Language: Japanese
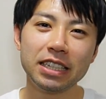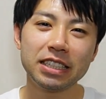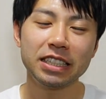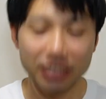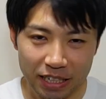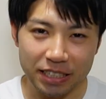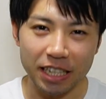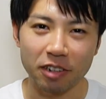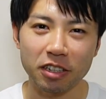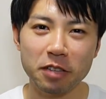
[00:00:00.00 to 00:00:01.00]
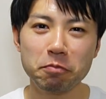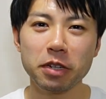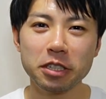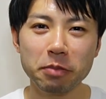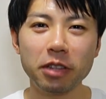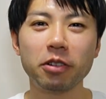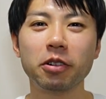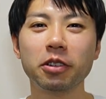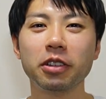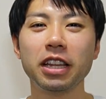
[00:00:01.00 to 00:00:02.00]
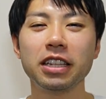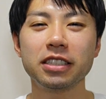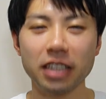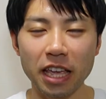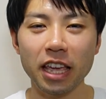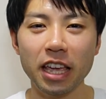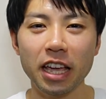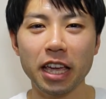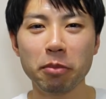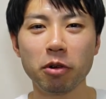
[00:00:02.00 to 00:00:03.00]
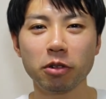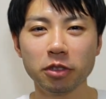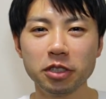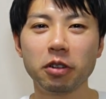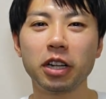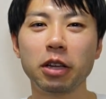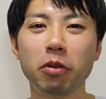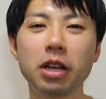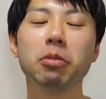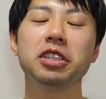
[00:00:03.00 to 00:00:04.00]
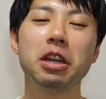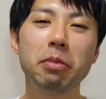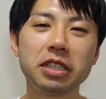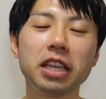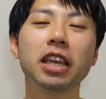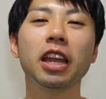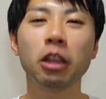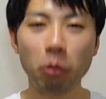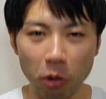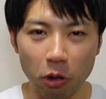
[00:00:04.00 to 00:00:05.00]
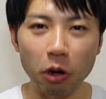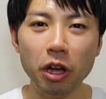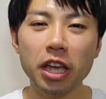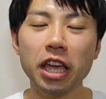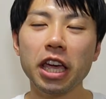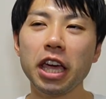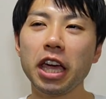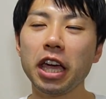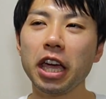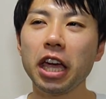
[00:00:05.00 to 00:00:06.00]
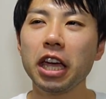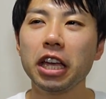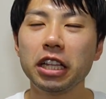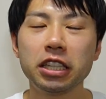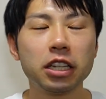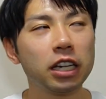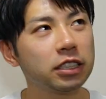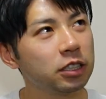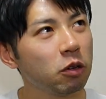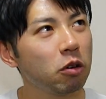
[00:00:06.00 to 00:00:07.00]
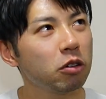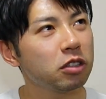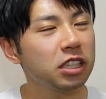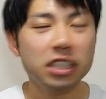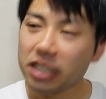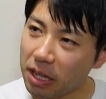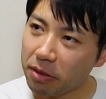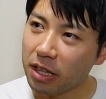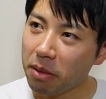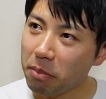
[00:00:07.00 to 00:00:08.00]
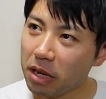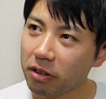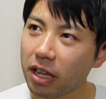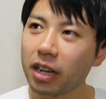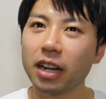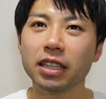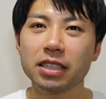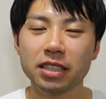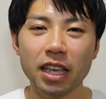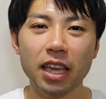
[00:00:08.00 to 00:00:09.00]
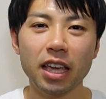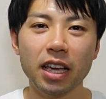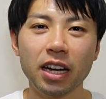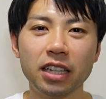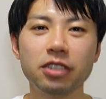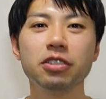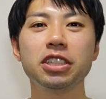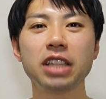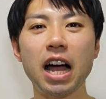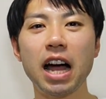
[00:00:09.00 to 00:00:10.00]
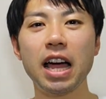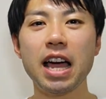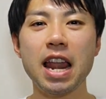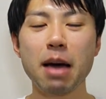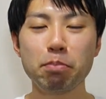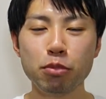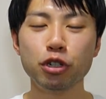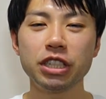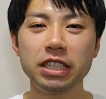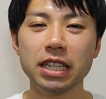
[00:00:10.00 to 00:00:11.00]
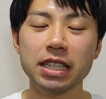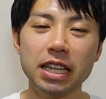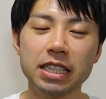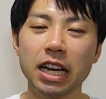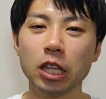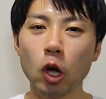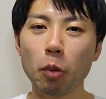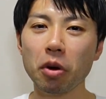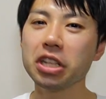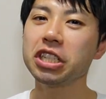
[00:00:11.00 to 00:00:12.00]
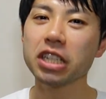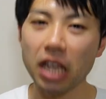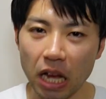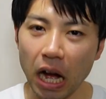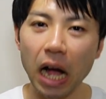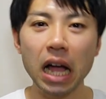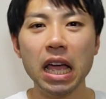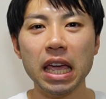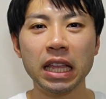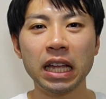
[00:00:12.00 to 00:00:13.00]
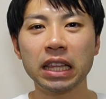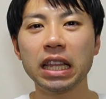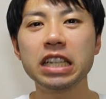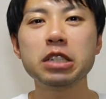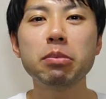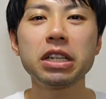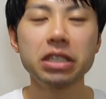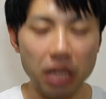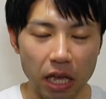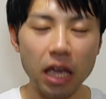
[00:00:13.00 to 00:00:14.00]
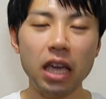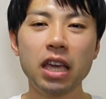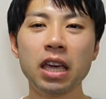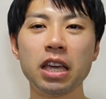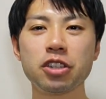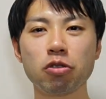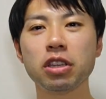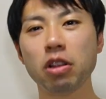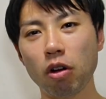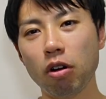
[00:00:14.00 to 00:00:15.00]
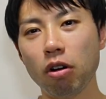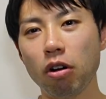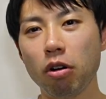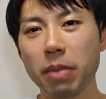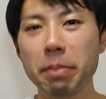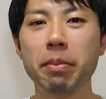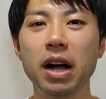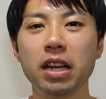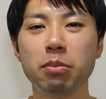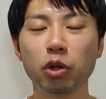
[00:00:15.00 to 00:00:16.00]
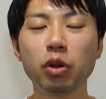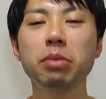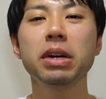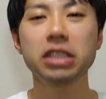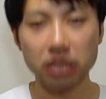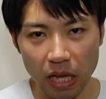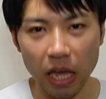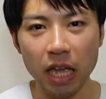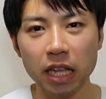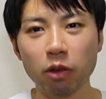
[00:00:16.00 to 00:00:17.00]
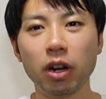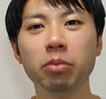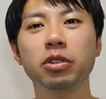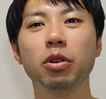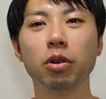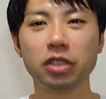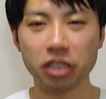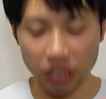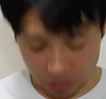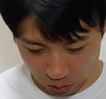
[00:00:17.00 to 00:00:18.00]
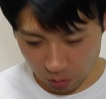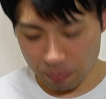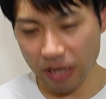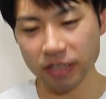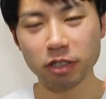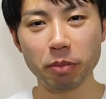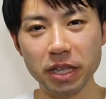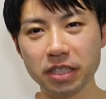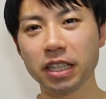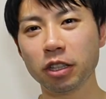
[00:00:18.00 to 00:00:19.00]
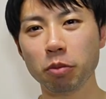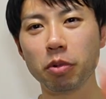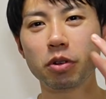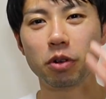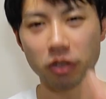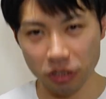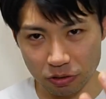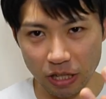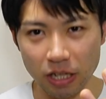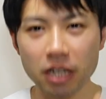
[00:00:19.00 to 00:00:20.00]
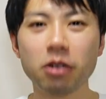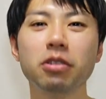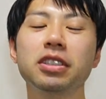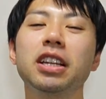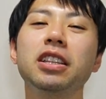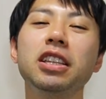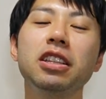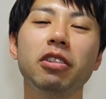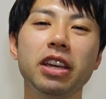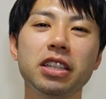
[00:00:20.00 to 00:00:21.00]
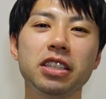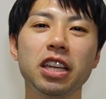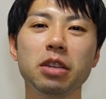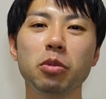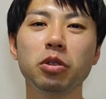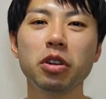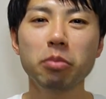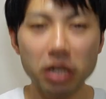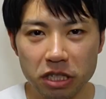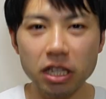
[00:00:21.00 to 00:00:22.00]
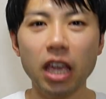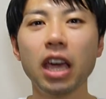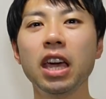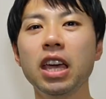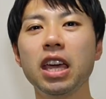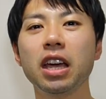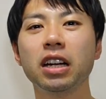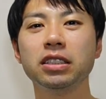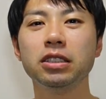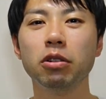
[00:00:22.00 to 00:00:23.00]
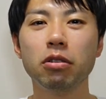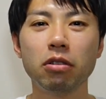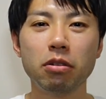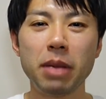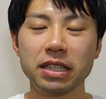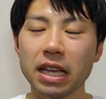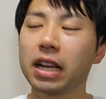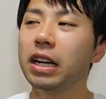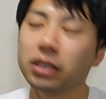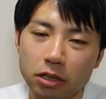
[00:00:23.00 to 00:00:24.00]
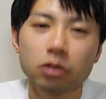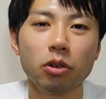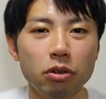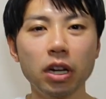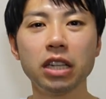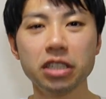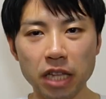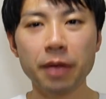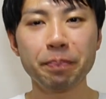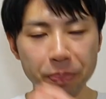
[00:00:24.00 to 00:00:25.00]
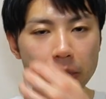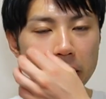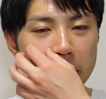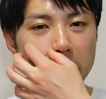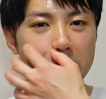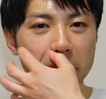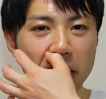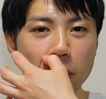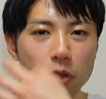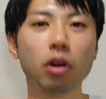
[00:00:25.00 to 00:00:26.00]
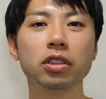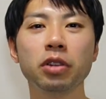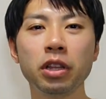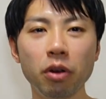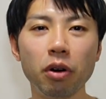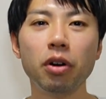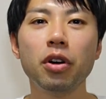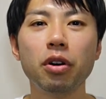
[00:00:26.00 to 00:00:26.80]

新体制の一発目ということでですね、えー、もうご存知の方多いかもしれませんけれども、えー、活動2、3年目ぐらいからですね、加入したラップシンセサイザーの森信玄が脱退しまして、初期のメンバーに戻りまして、ドラムのごっちゃんとベースのベンツさんと僕、星歌、この3人の編成に戻りまして、活動をま再開するという感じで、やっていこうと。それの